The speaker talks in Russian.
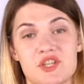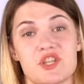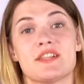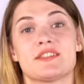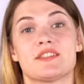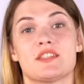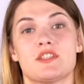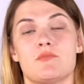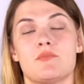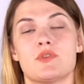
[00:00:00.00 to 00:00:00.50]

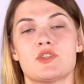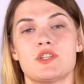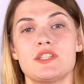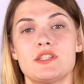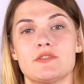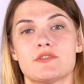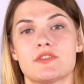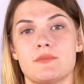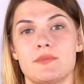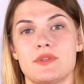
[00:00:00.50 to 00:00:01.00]
Пожалуйста,
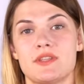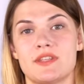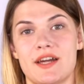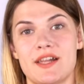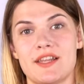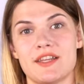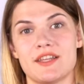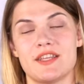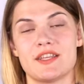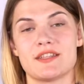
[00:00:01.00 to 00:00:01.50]
напишите в
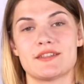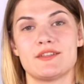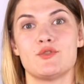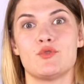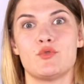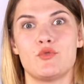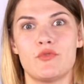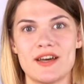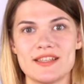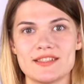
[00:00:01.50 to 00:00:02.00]
комментариях, есть
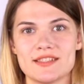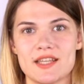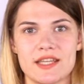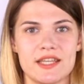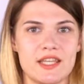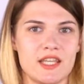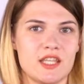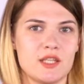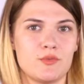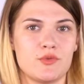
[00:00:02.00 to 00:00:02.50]
ли у вас
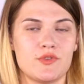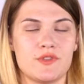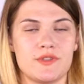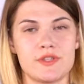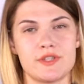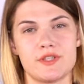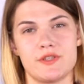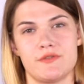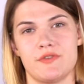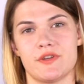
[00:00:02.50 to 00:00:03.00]
какие-нибудь
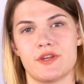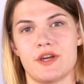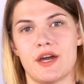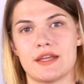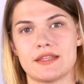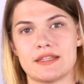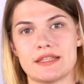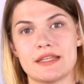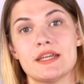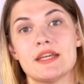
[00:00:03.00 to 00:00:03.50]

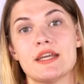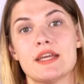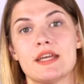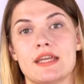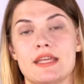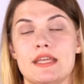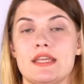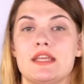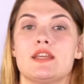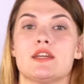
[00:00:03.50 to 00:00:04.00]
сертификаты
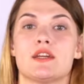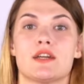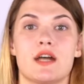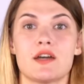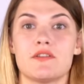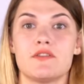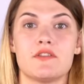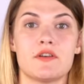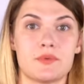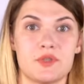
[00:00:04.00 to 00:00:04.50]
и
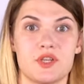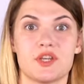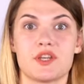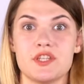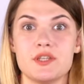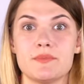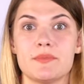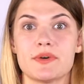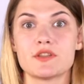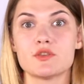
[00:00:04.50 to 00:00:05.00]
как вы вообще
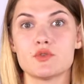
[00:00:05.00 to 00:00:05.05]
к ним